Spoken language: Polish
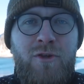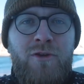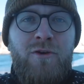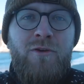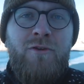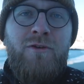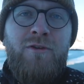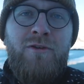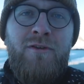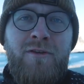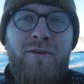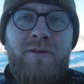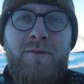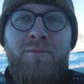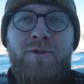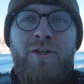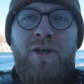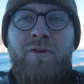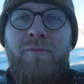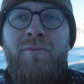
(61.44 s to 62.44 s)
się od e,
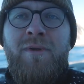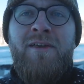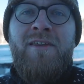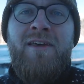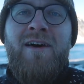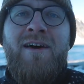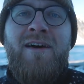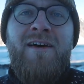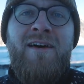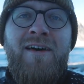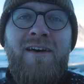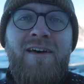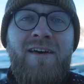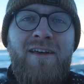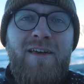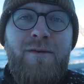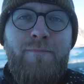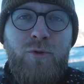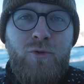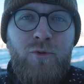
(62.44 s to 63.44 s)
przerobienia
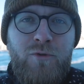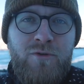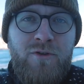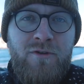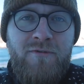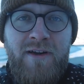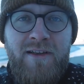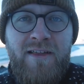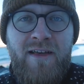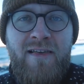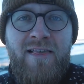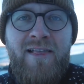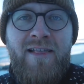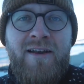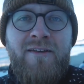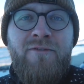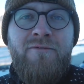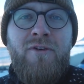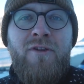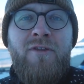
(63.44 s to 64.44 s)
i podróżowania
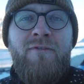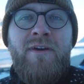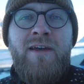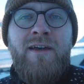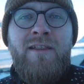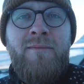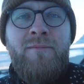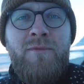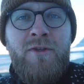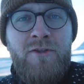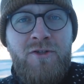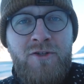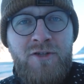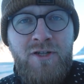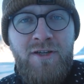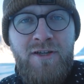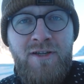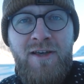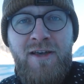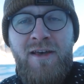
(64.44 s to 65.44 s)
starym Volkswagenem T3.